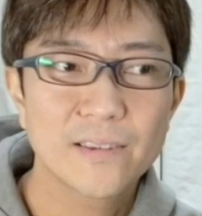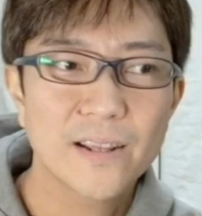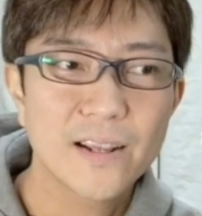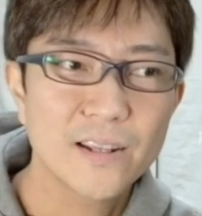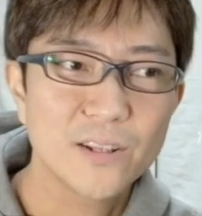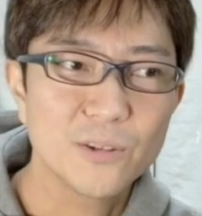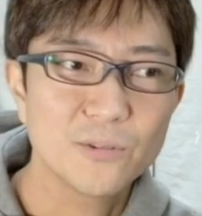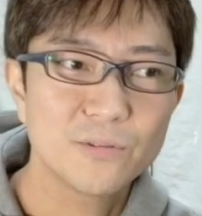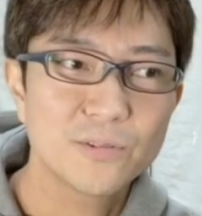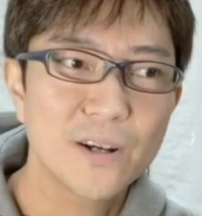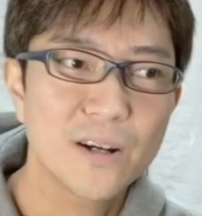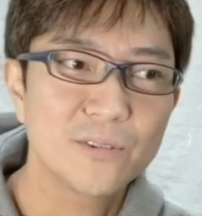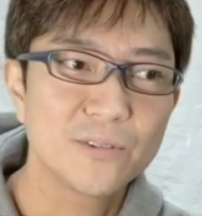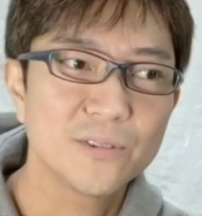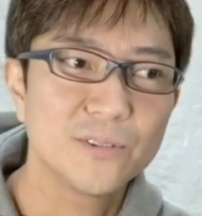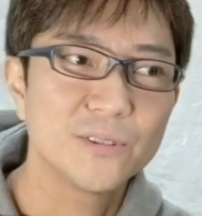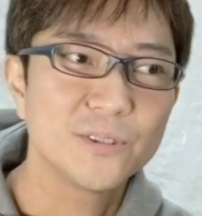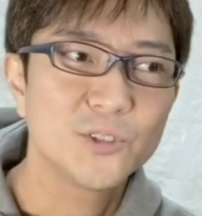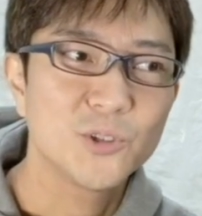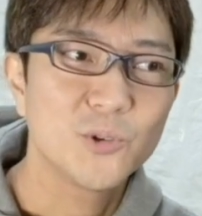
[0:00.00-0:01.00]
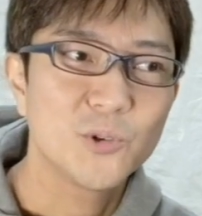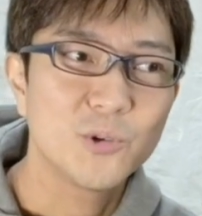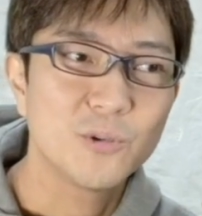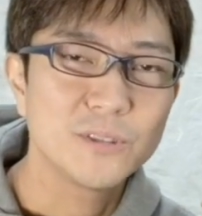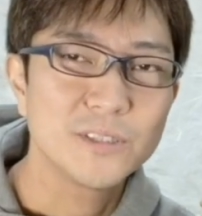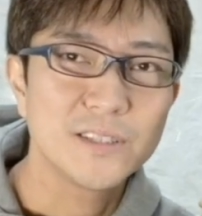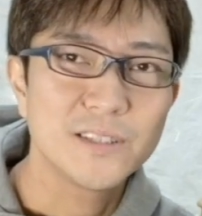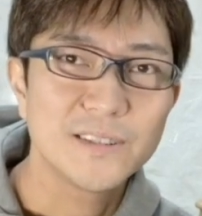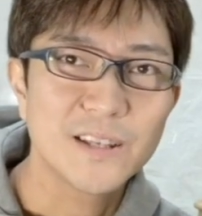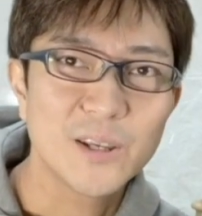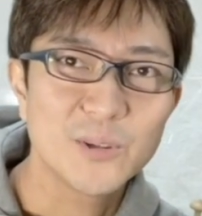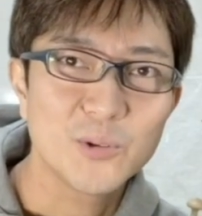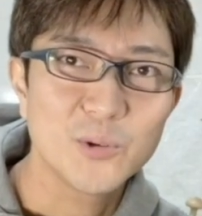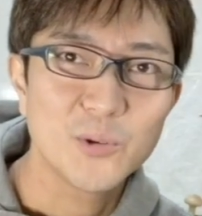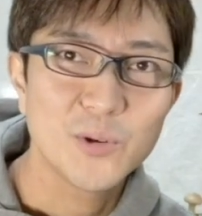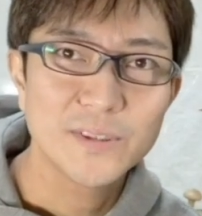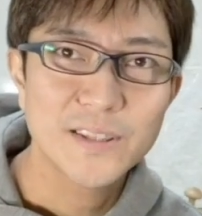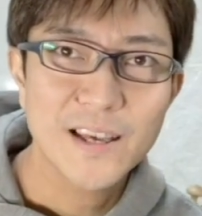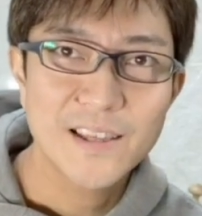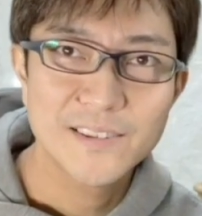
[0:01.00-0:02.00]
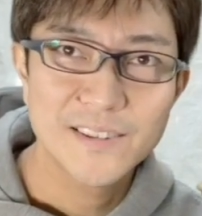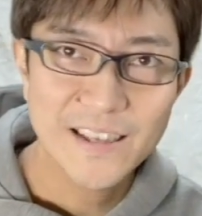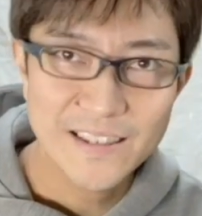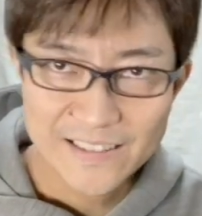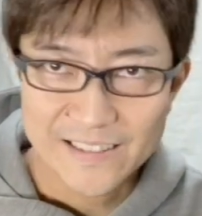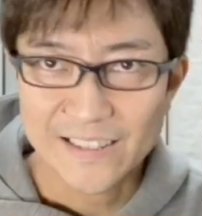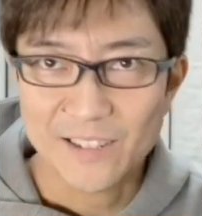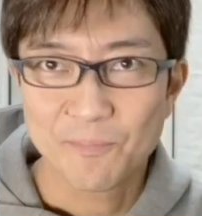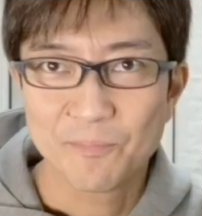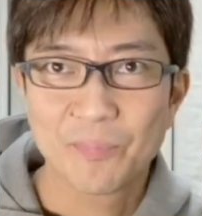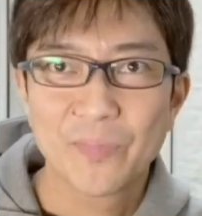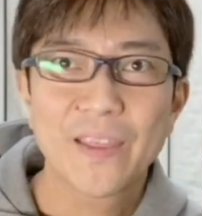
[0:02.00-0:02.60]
らに深く情報を知りたいという方は、ぜひ